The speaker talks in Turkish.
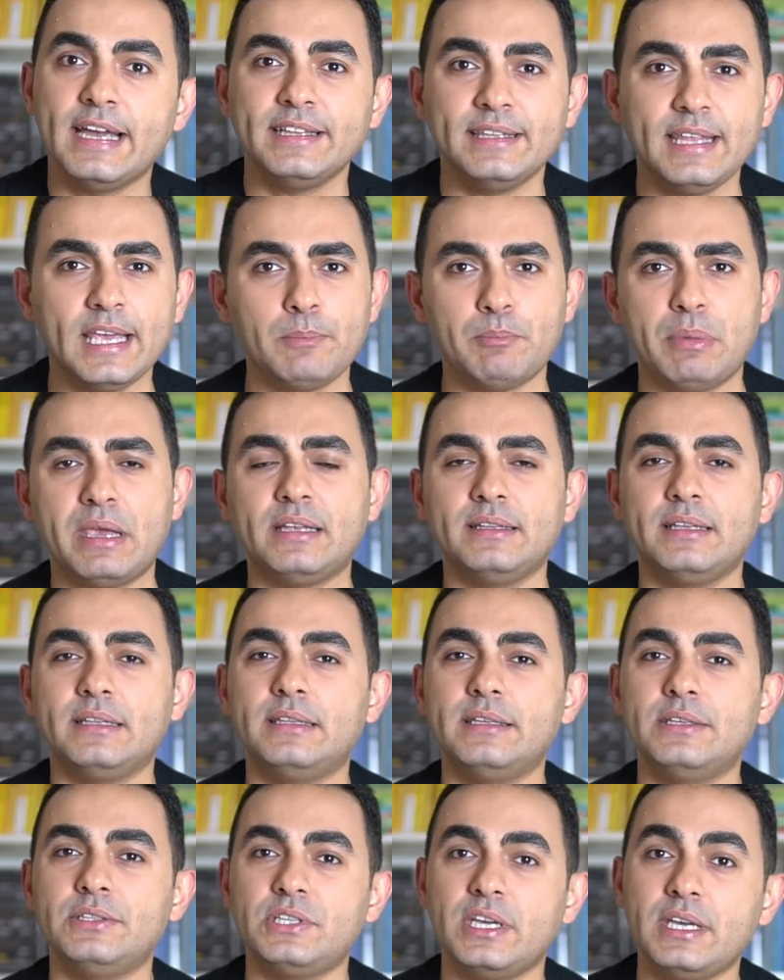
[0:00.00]
Tek
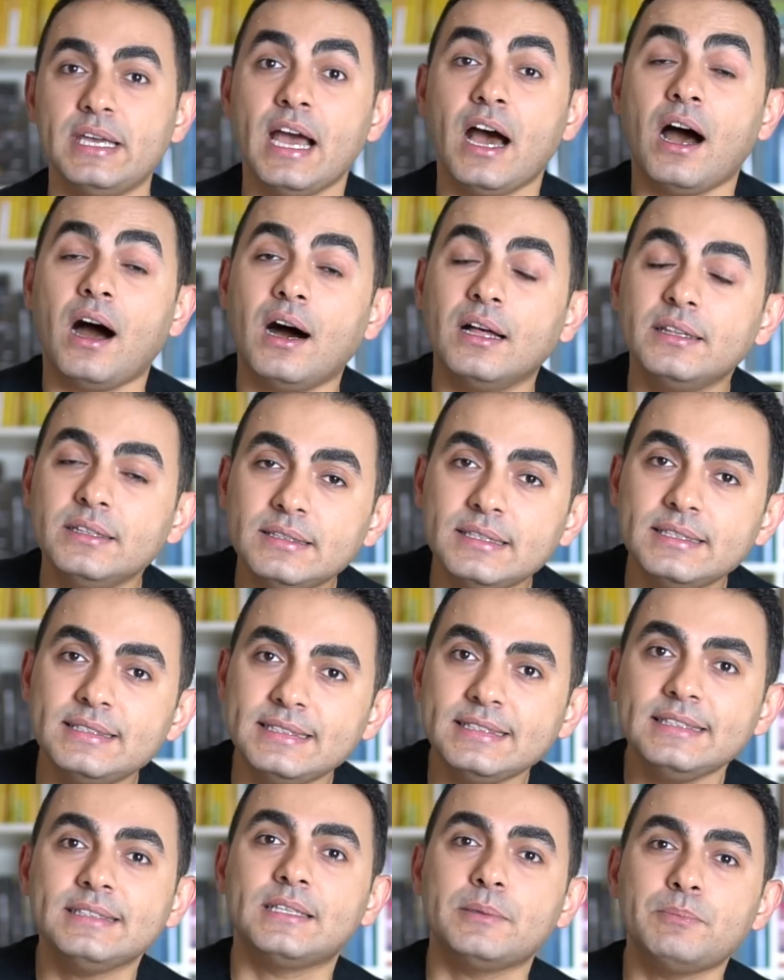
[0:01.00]
beklediğin şey an
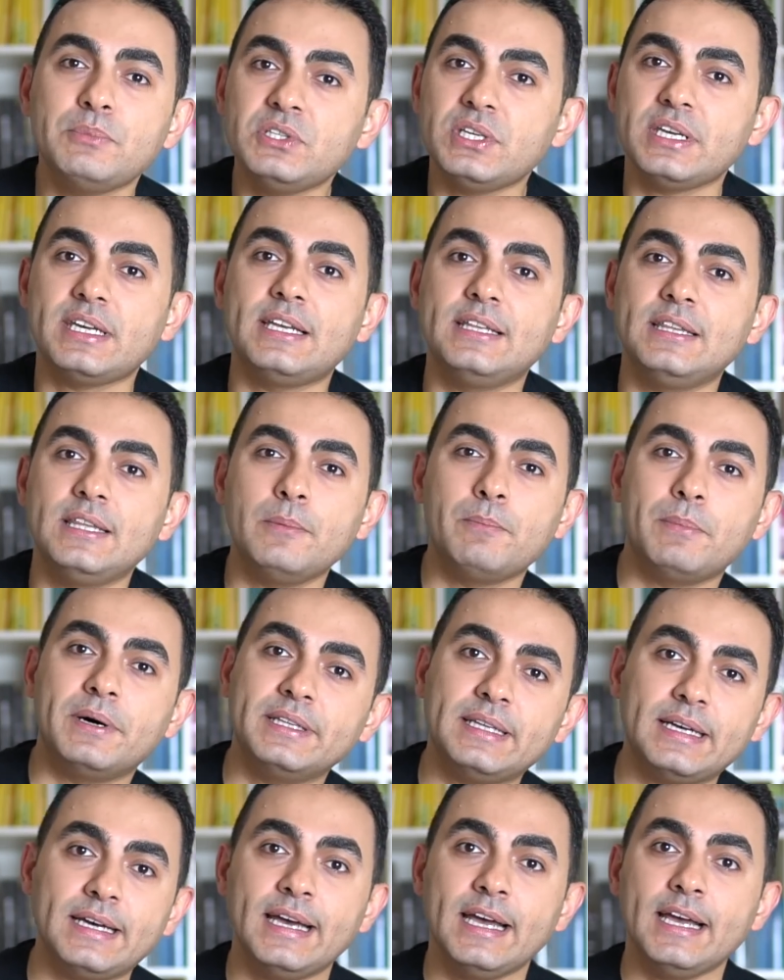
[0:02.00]
anlasın da bir şekilde
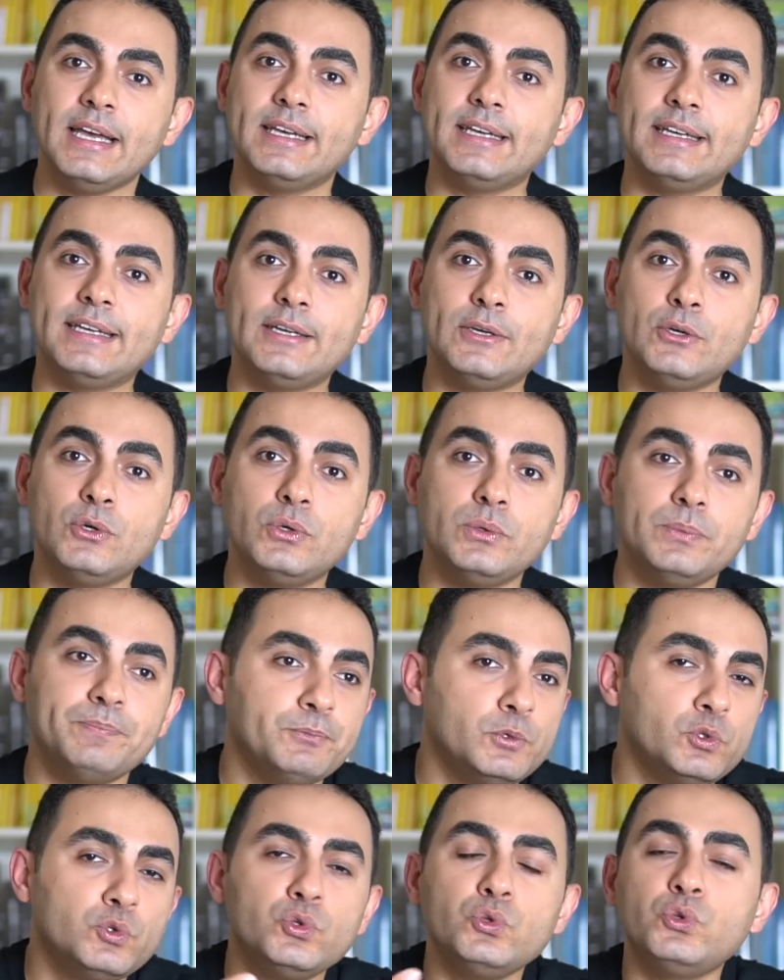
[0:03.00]
bana e,
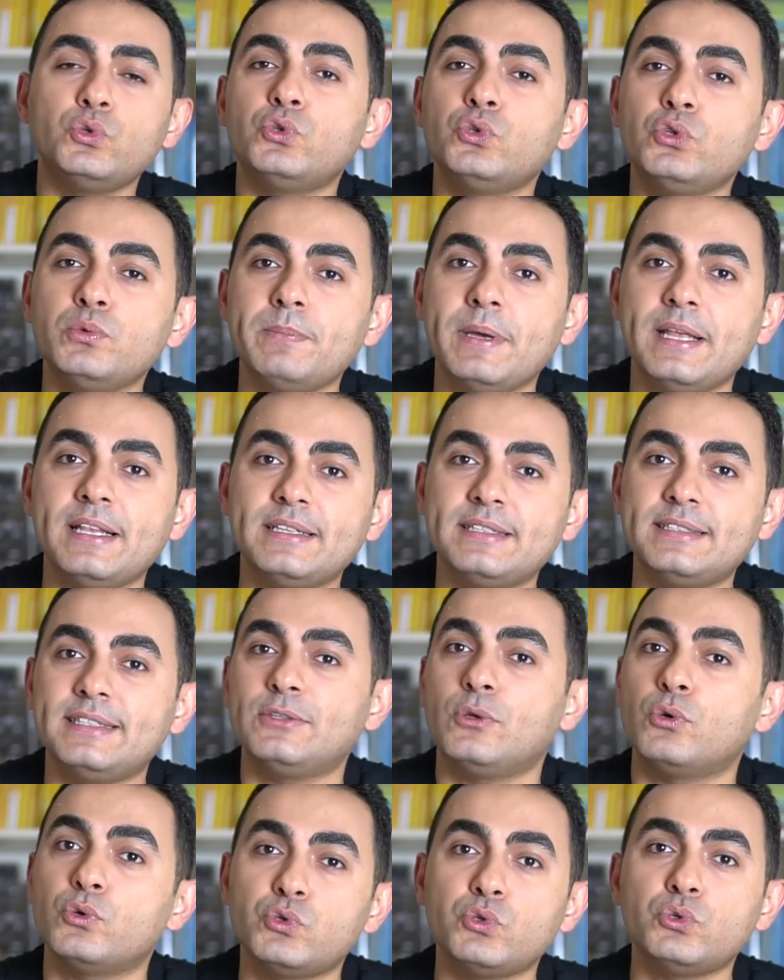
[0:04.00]
üzüntüsünü
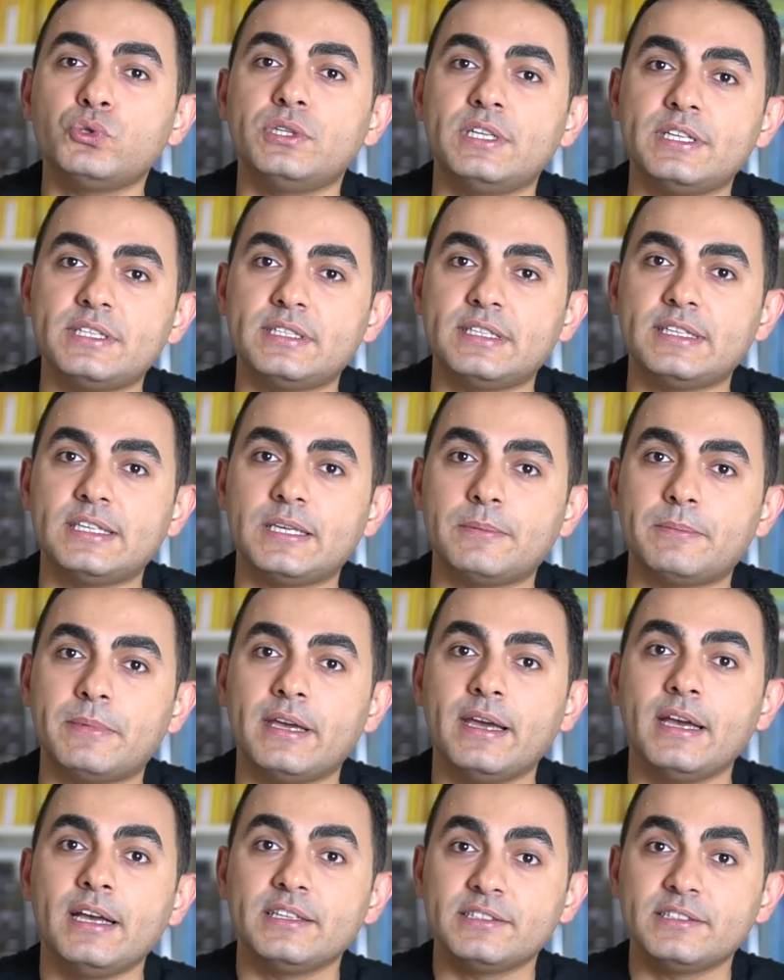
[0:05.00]
belirsin, özür dilesin gibi.